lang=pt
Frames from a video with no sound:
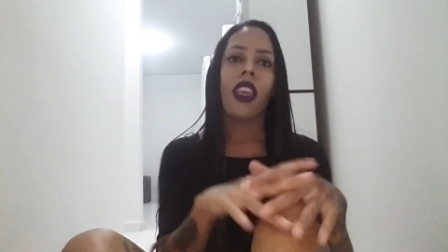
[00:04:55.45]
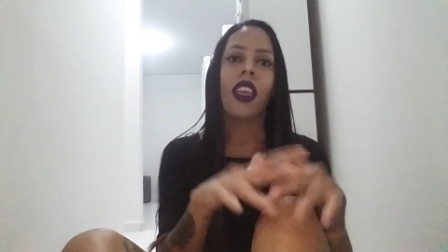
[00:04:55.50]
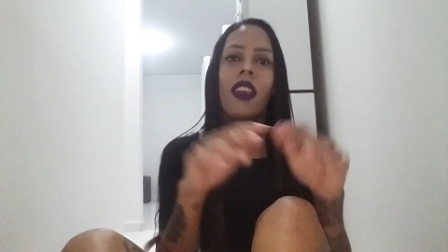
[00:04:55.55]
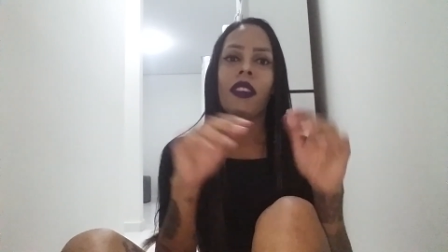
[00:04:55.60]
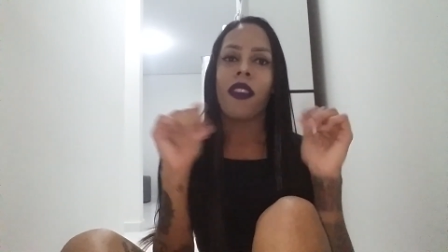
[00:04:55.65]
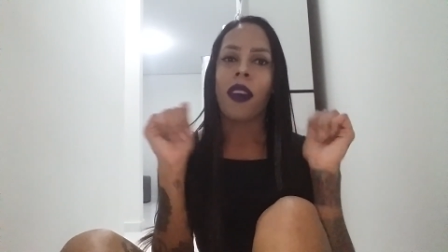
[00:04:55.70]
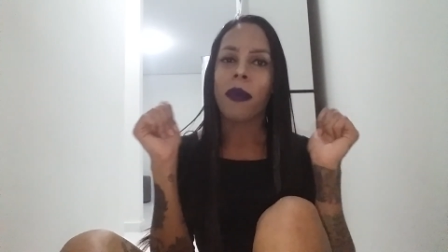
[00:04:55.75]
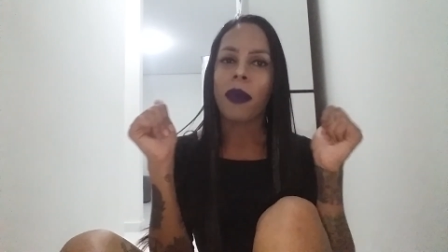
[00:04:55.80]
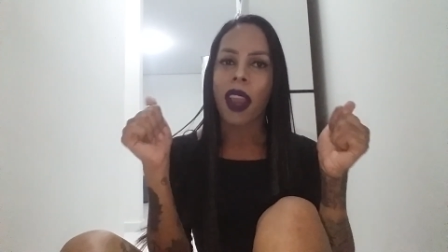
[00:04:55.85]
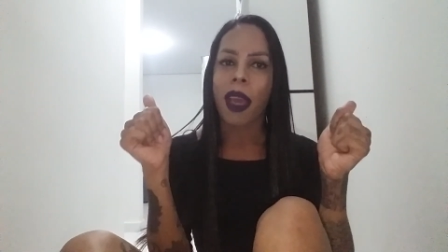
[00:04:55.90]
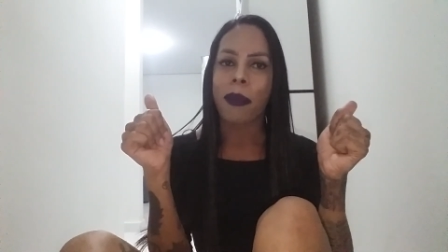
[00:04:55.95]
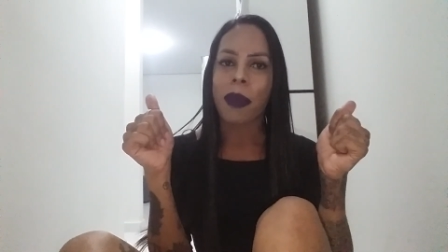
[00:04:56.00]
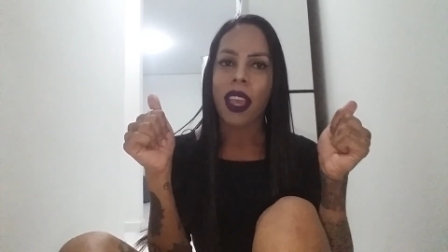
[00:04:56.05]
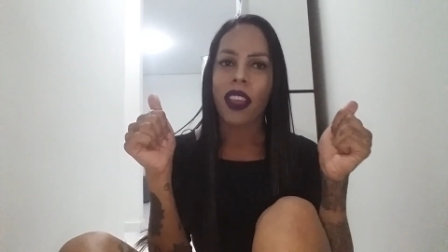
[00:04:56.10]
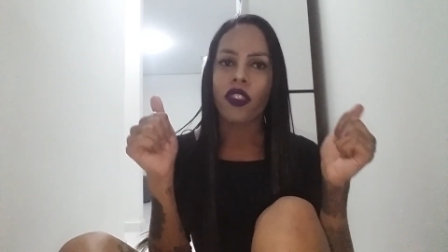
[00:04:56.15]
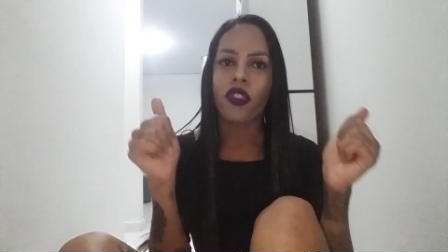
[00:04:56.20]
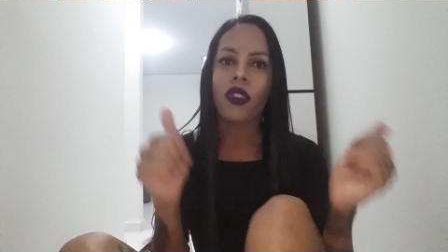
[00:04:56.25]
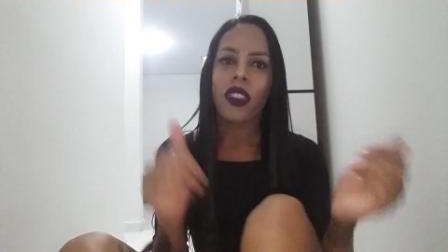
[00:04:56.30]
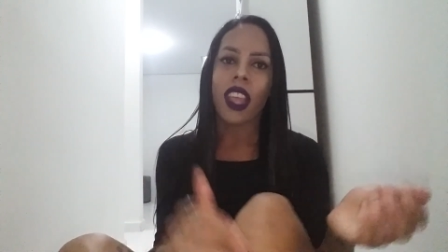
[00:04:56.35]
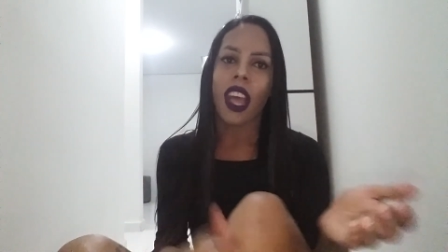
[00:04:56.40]
E vamos lá me
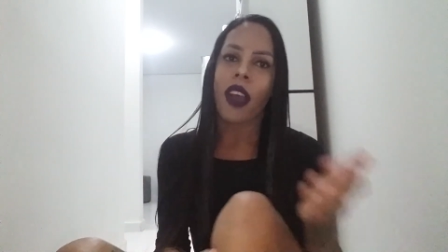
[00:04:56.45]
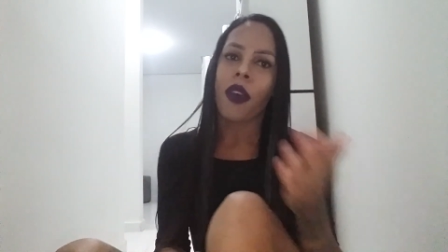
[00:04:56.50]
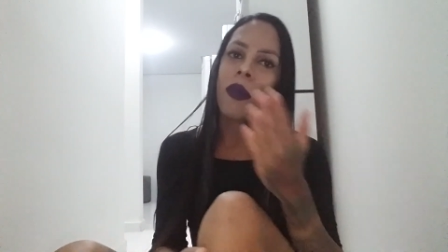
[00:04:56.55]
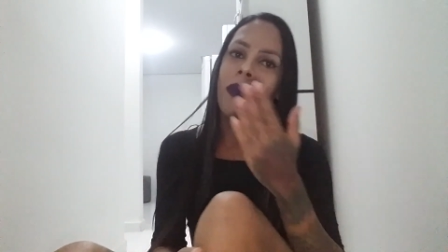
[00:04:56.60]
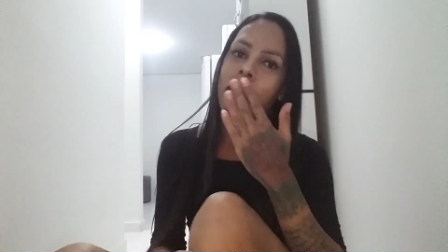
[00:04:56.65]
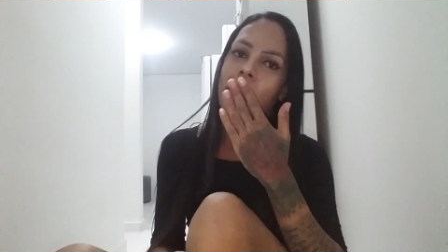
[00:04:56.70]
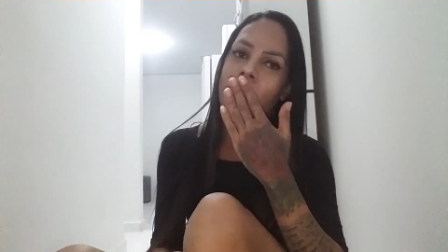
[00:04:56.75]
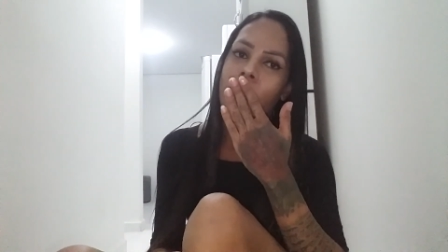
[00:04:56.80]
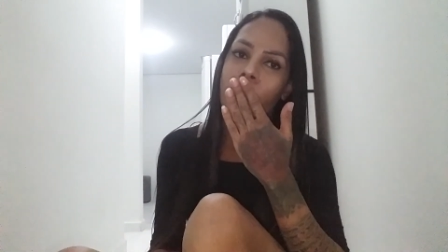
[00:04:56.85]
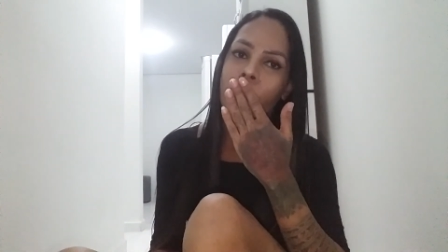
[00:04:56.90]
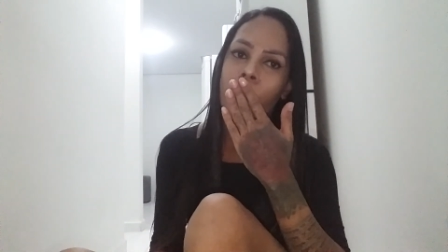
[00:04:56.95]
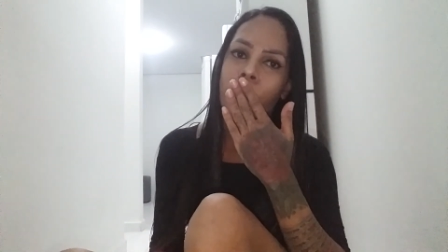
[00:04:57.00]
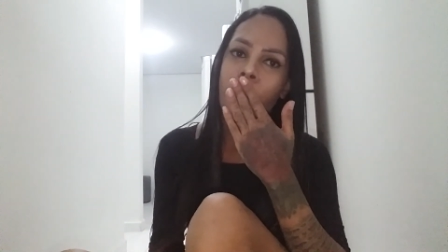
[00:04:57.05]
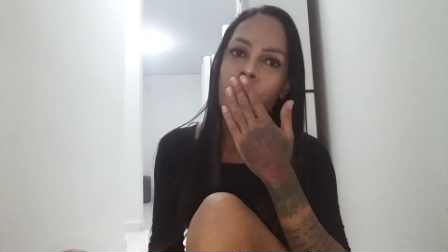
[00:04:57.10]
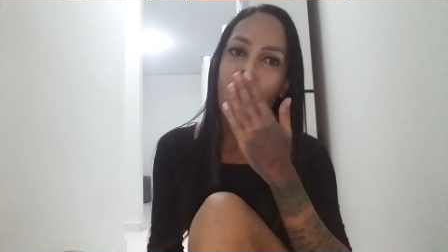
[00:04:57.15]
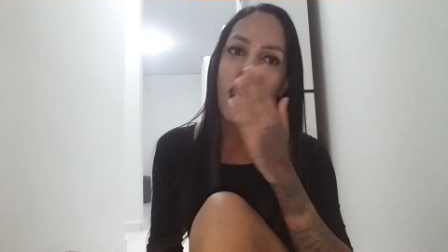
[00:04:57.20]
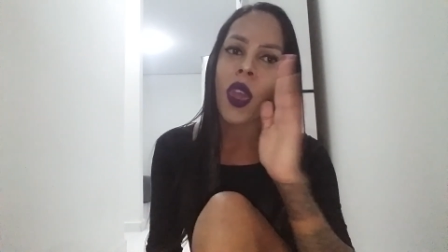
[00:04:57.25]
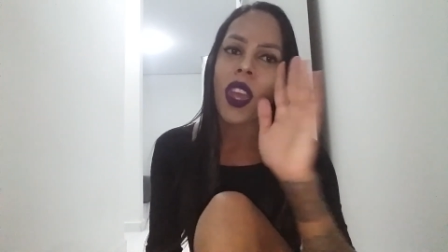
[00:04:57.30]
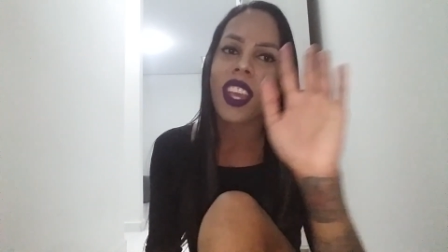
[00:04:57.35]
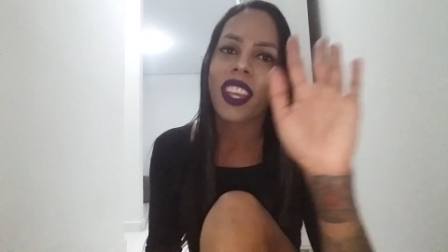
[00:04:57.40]
ajudar. Um beijo.
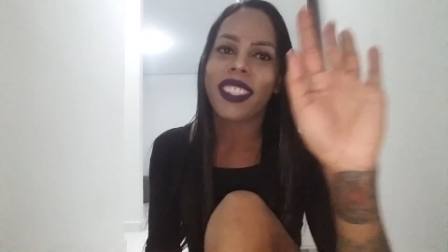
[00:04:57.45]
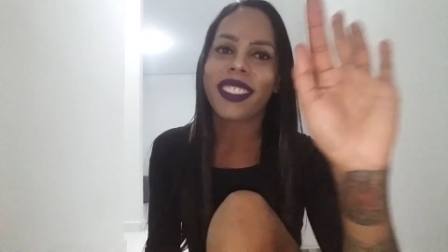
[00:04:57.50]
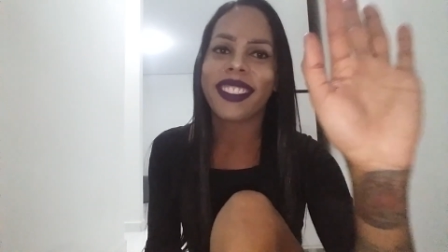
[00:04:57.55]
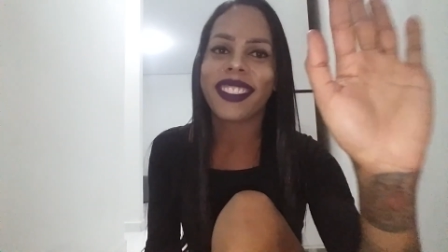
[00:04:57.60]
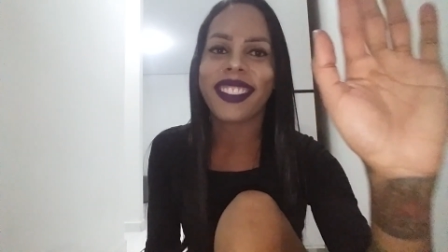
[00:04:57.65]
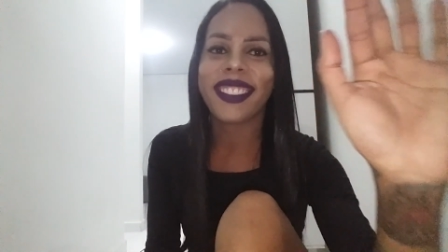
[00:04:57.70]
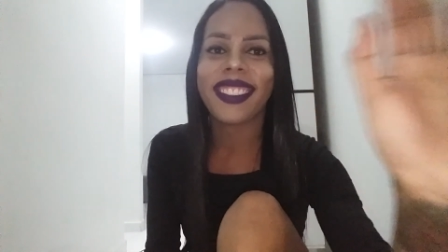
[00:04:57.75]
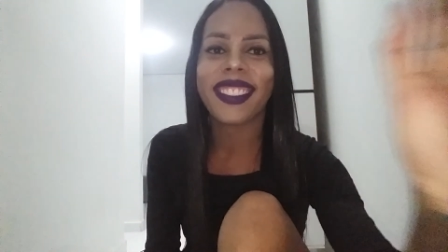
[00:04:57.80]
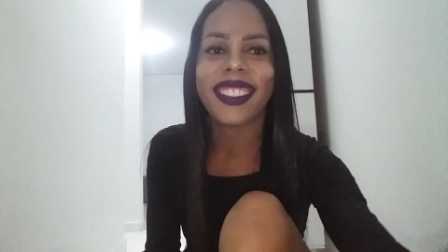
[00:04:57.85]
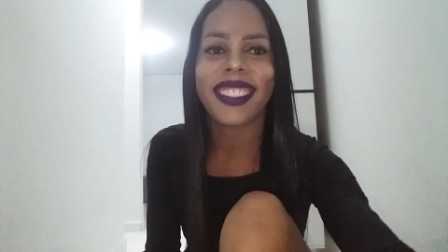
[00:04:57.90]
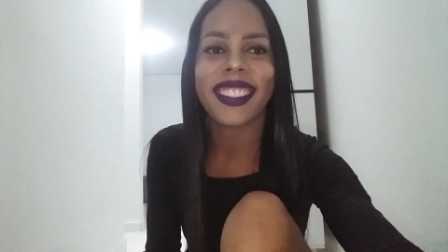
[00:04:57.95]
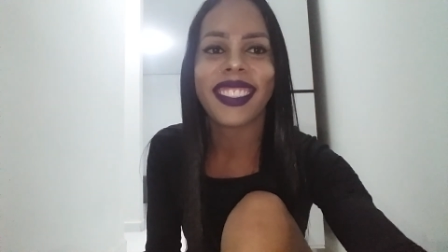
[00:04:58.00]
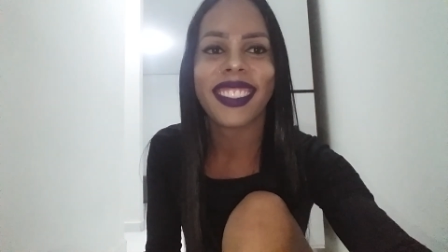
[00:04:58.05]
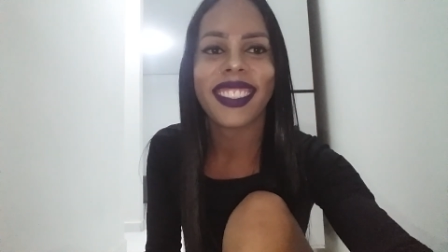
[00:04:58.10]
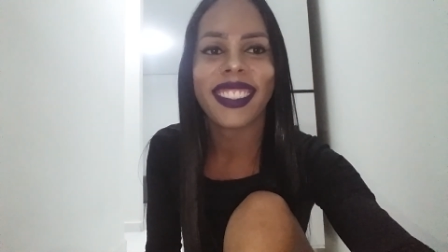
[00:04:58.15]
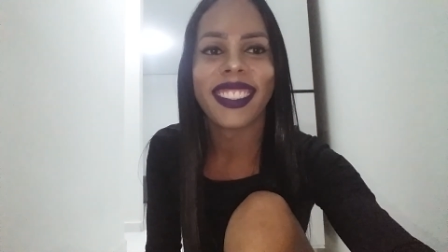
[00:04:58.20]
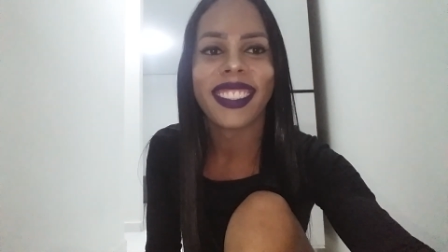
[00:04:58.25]
Hum.